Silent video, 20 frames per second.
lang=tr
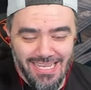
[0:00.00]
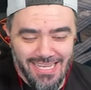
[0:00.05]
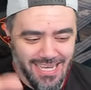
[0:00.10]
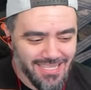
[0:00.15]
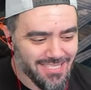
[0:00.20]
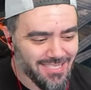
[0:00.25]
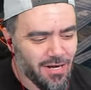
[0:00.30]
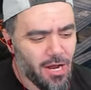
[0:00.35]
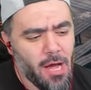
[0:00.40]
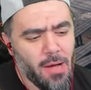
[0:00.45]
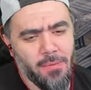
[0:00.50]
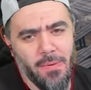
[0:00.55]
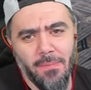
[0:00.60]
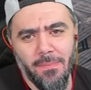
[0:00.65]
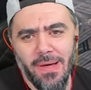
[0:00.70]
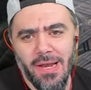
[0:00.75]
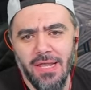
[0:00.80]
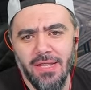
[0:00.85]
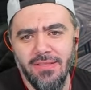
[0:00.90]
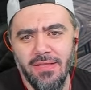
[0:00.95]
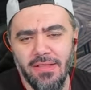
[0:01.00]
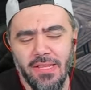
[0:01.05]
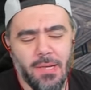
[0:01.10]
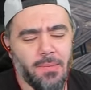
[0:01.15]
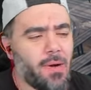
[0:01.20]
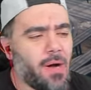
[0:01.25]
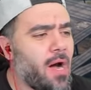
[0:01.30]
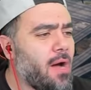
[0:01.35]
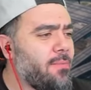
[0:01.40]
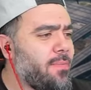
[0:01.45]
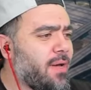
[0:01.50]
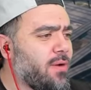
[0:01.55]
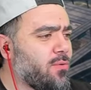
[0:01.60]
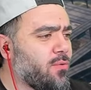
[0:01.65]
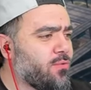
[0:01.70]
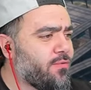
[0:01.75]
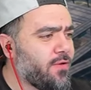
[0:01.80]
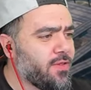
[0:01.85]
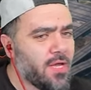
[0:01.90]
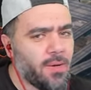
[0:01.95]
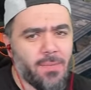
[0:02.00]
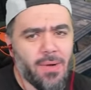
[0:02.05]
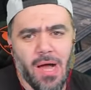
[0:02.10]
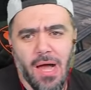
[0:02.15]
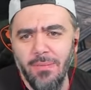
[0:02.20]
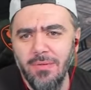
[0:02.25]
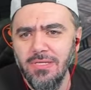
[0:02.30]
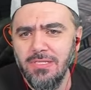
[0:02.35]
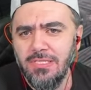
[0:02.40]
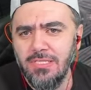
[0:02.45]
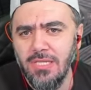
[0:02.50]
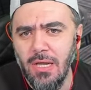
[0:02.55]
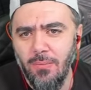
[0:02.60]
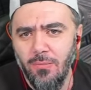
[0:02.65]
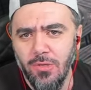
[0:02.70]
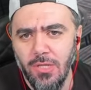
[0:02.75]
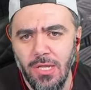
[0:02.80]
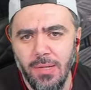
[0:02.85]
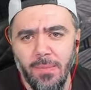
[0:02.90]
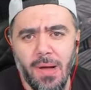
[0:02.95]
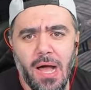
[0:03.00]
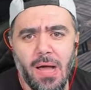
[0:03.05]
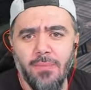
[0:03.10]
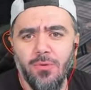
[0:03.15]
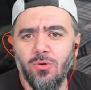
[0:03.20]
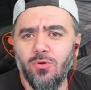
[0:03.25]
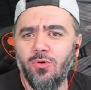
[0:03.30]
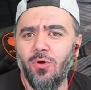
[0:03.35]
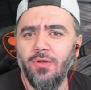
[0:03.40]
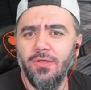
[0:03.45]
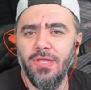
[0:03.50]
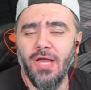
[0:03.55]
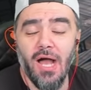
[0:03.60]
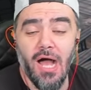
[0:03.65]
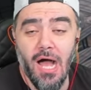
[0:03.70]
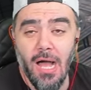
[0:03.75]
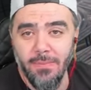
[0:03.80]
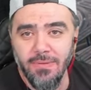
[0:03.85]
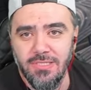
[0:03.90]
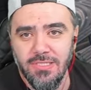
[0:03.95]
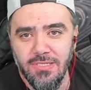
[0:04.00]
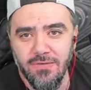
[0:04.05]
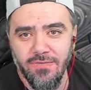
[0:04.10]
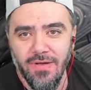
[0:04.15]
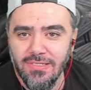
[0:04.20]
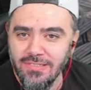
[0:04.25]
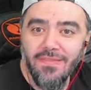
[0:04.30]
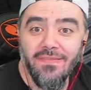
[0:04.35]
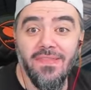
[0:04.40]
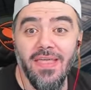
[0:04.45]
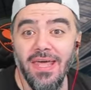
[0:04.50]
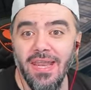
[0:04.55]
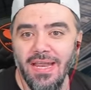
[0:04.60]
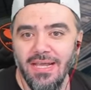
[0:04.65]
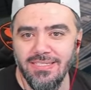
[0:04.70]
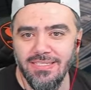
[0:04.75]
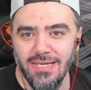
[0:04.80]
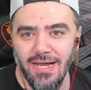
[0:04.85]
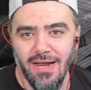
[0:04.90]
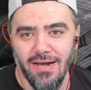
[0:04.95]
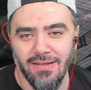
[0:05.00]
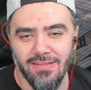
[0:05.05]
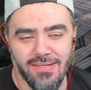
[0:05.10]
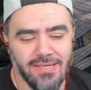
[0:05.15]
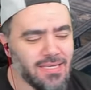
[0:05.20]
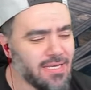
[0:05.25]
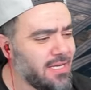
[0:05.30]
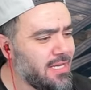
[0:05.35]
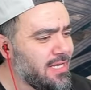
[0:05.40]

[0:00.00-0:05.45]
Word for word: yazsın. Abi ben Malatya'dayım. Abi ben Urfa'dayım. Abi İstanbul'dayım. Abi Konya. Abi Sivas. Neresi artık?